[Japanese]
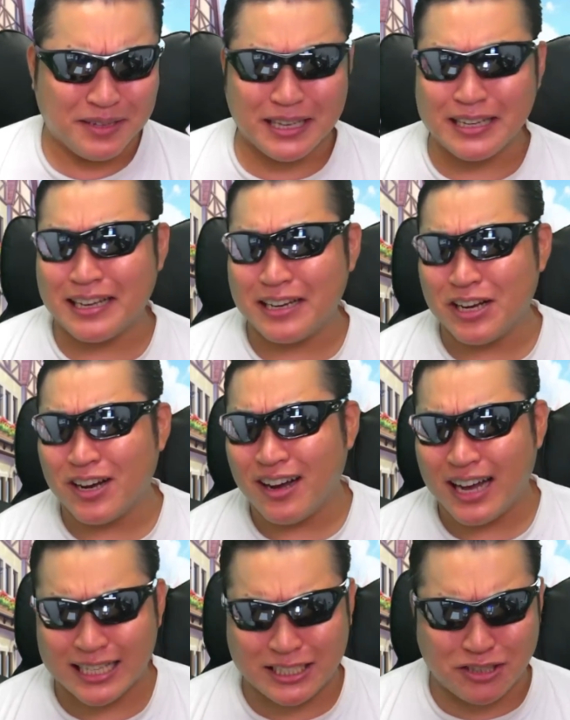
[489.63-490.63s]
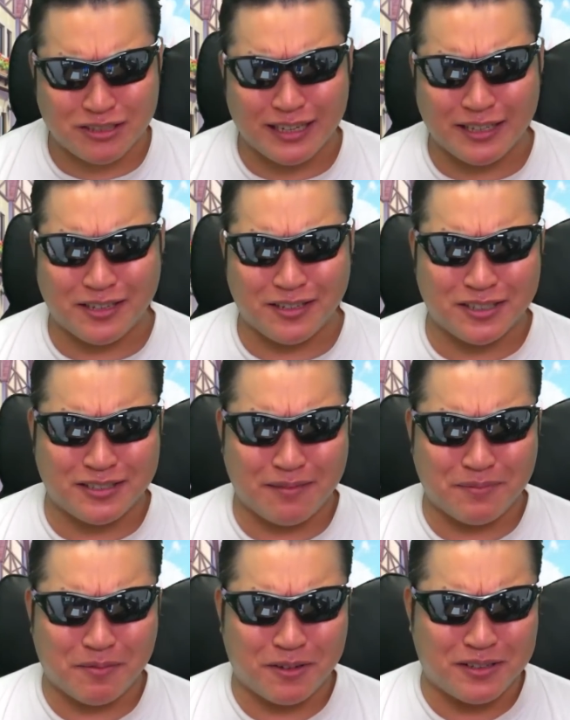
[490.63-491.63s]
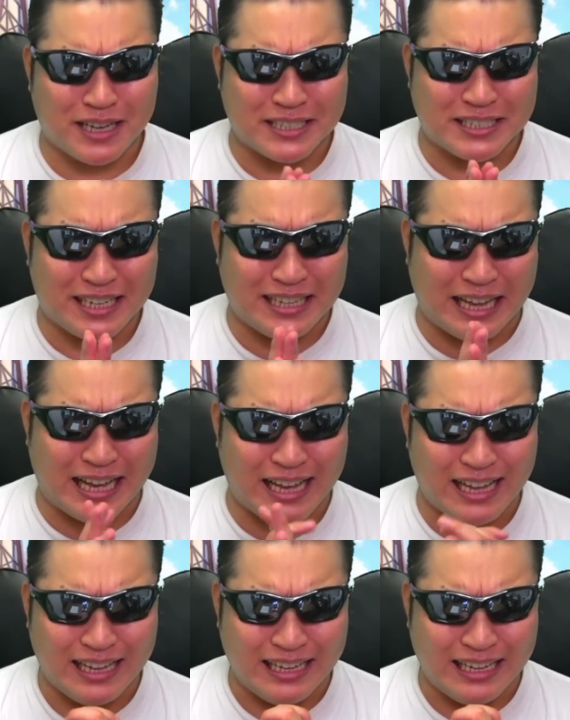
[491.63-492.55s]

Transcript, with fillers: まだいけるよ。80連、90連目も油断しないで。